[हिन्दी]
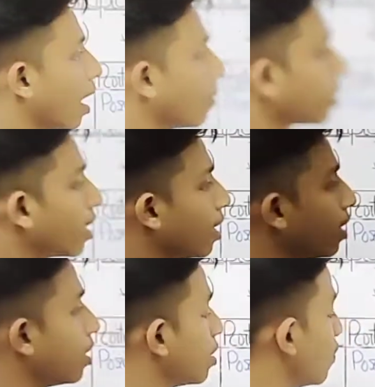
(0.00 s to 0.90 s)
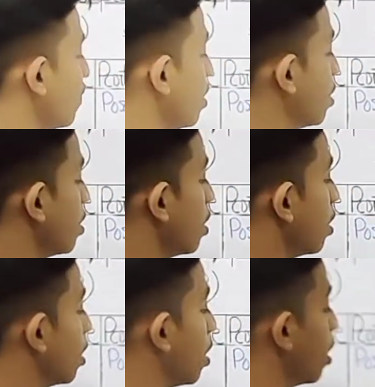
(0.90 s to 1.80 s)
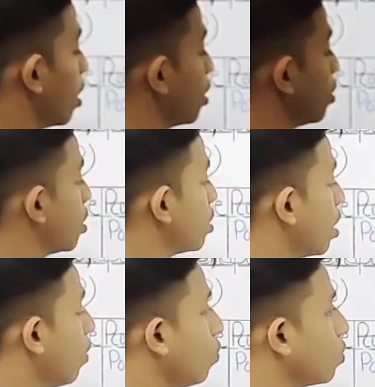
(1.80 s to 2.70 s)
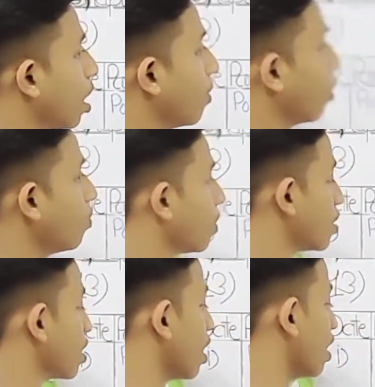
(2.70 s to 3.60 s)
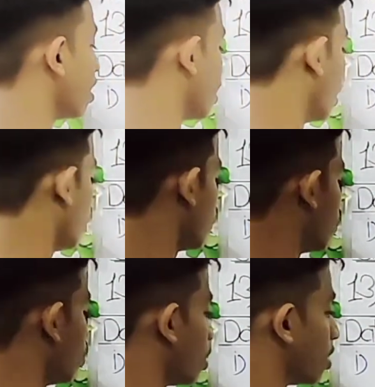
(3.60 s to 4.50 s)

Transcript: नाम क्या है रवि जितना वो अमाउंट बचा रह गया वो